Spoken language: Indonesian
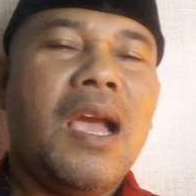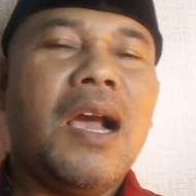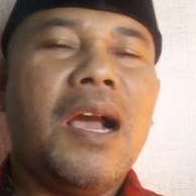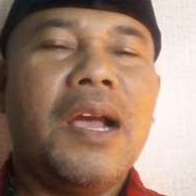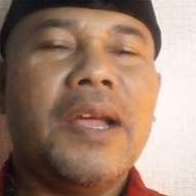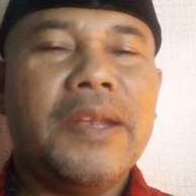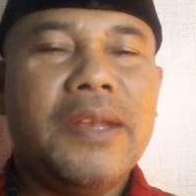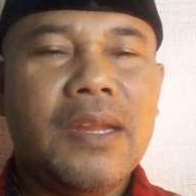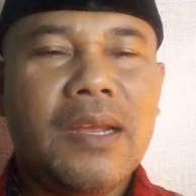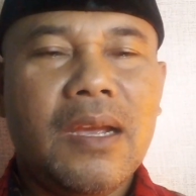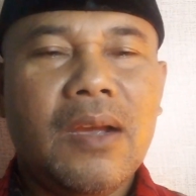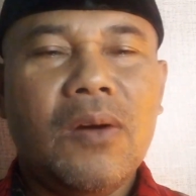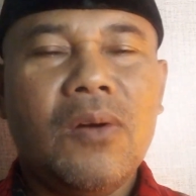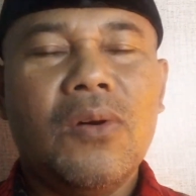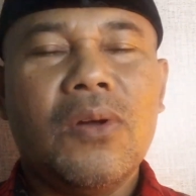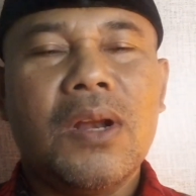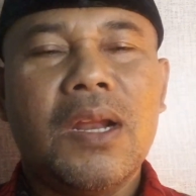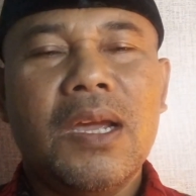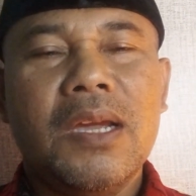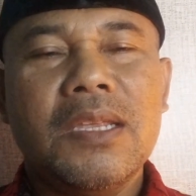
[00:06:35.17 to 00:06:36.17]
ada
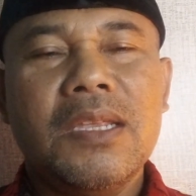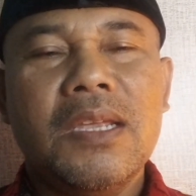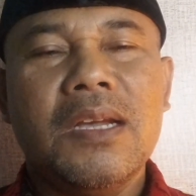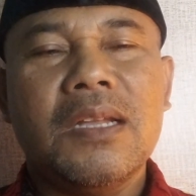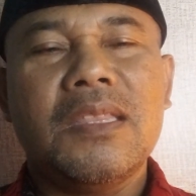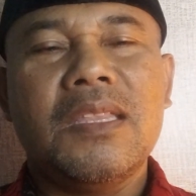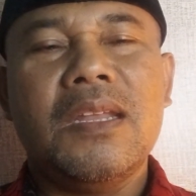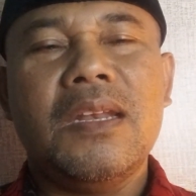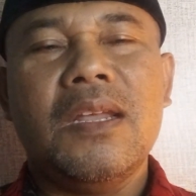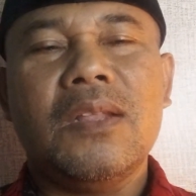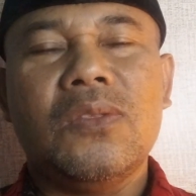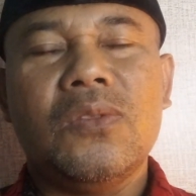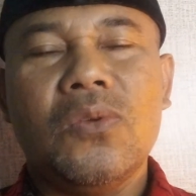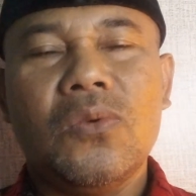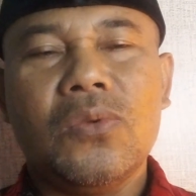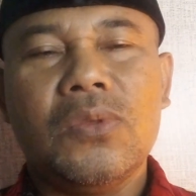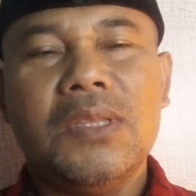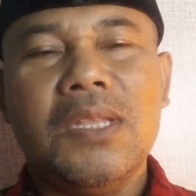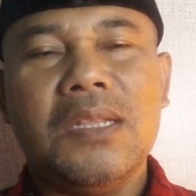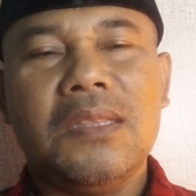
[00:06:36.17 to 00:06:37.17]
orang yang tidak
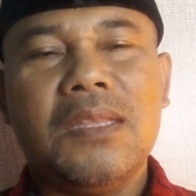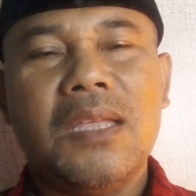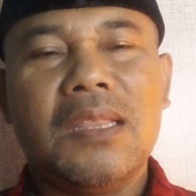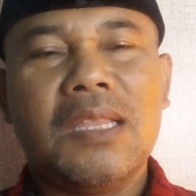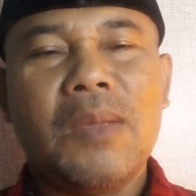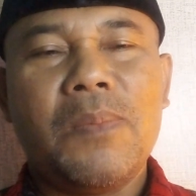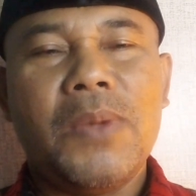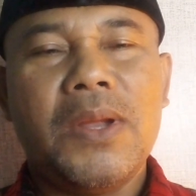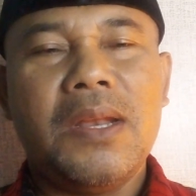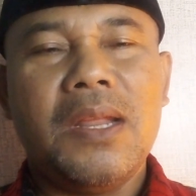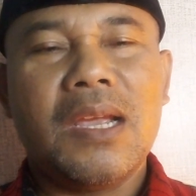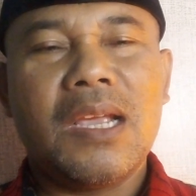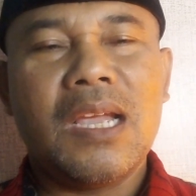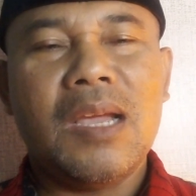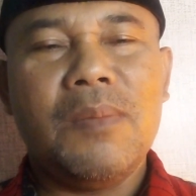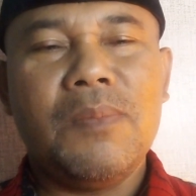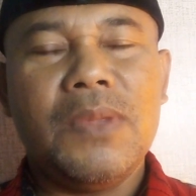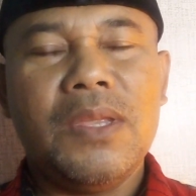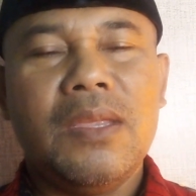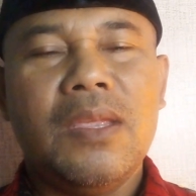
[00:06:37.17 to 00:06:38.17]
turut dan taat kepada
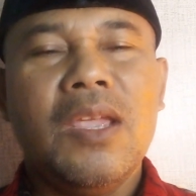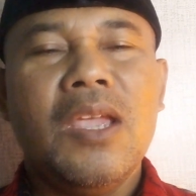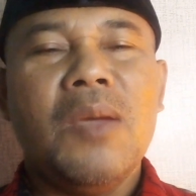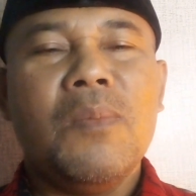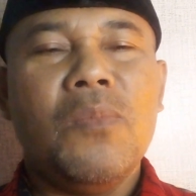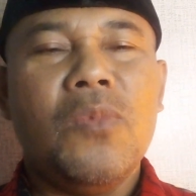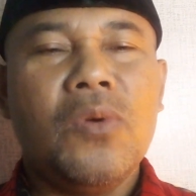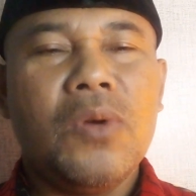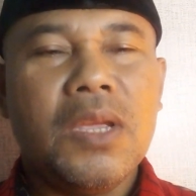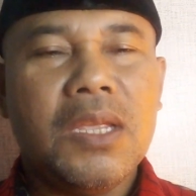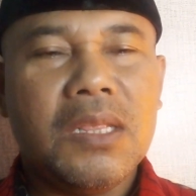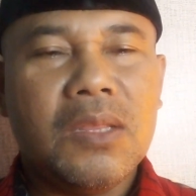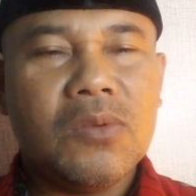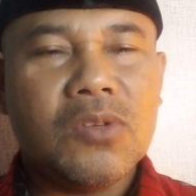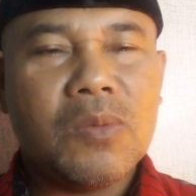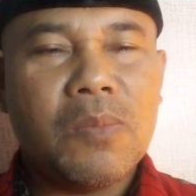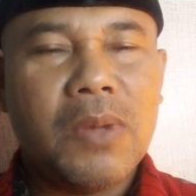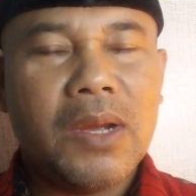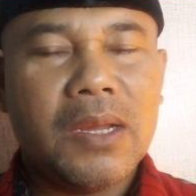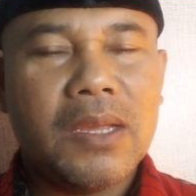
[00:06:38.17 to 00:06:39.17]
kami mungkin itu
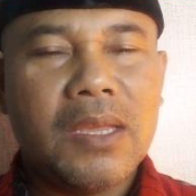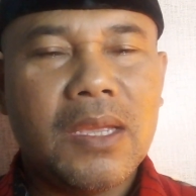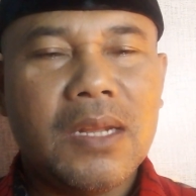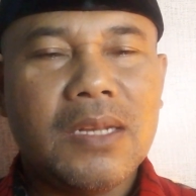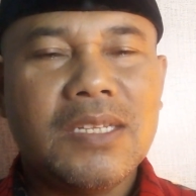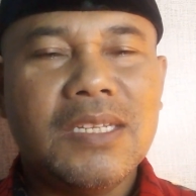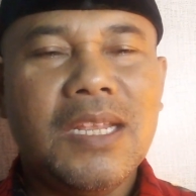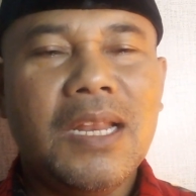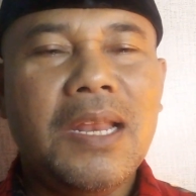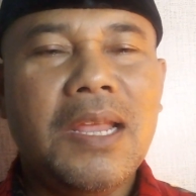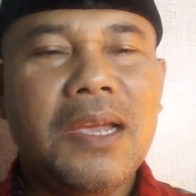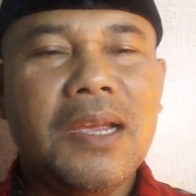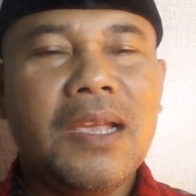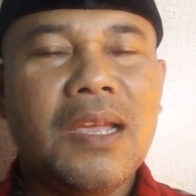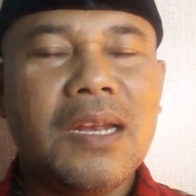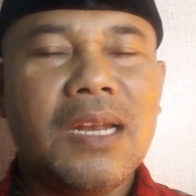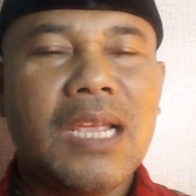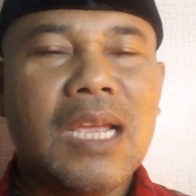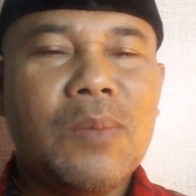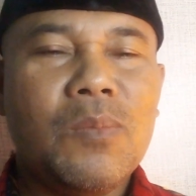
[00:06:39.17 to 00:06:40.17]
sebagian
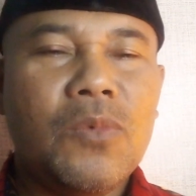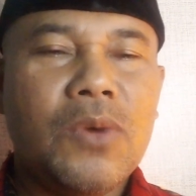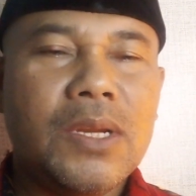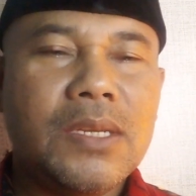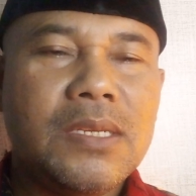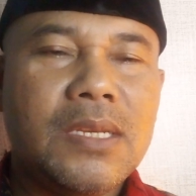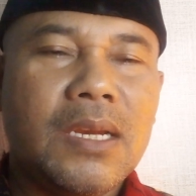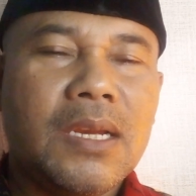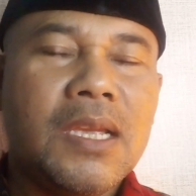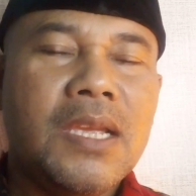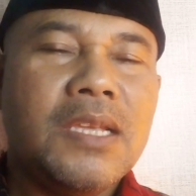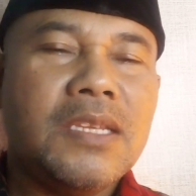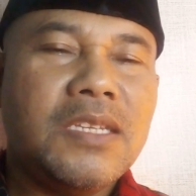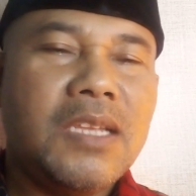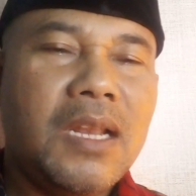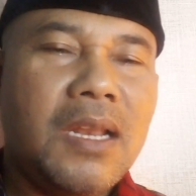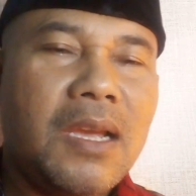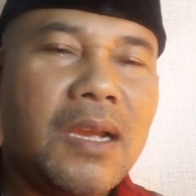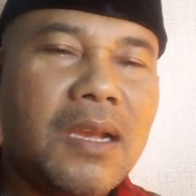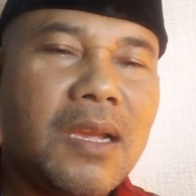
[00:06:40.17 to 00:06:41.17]
silahkan kamu ajak
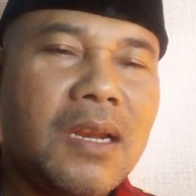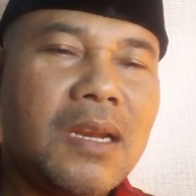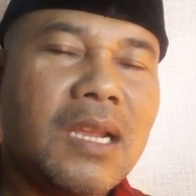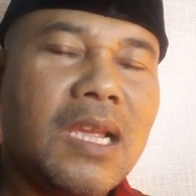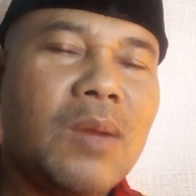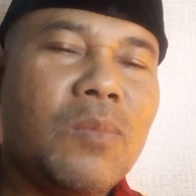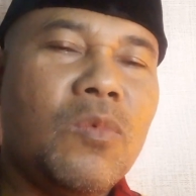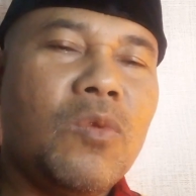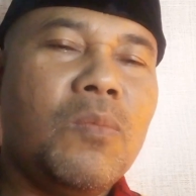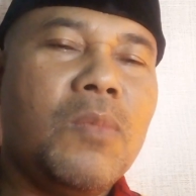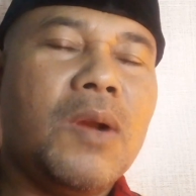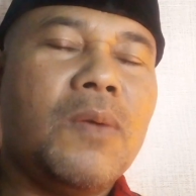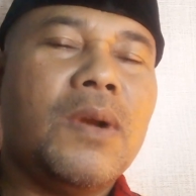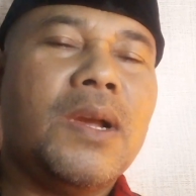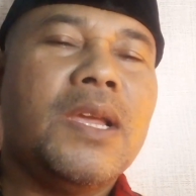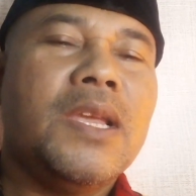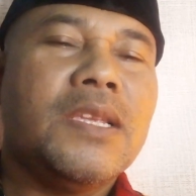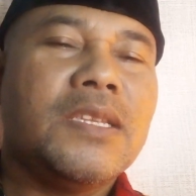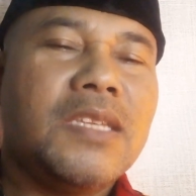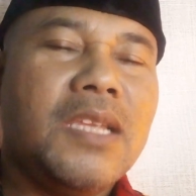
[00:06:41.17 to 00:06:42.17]
silahkan kamu bawa
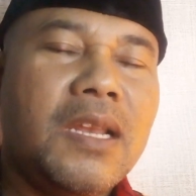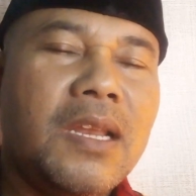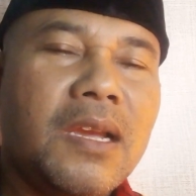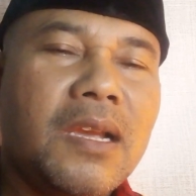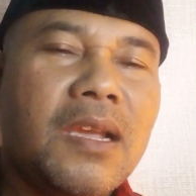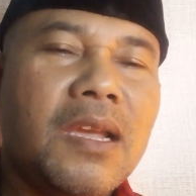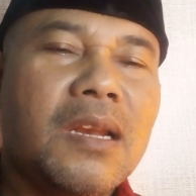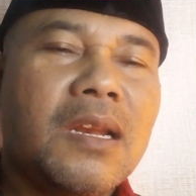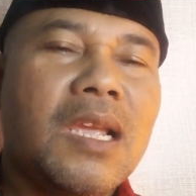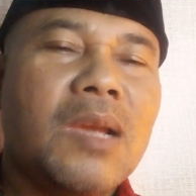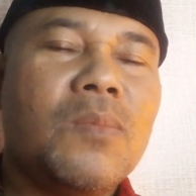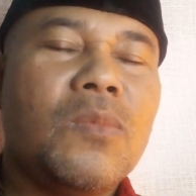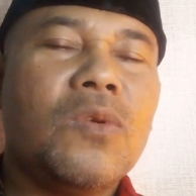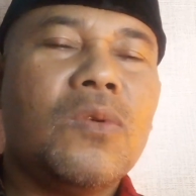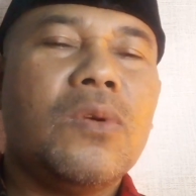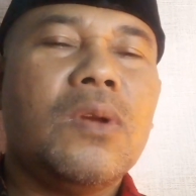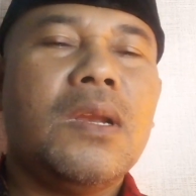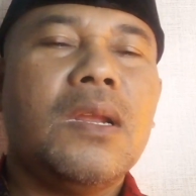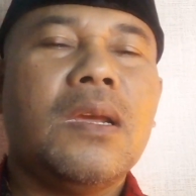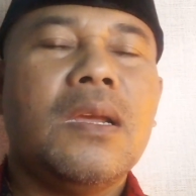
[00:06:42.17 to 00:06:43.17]
silahkan kamu
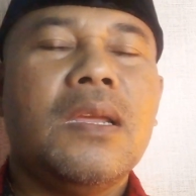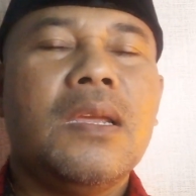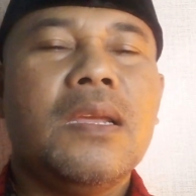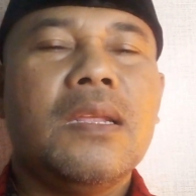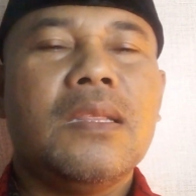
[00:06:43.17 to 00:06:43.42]
goda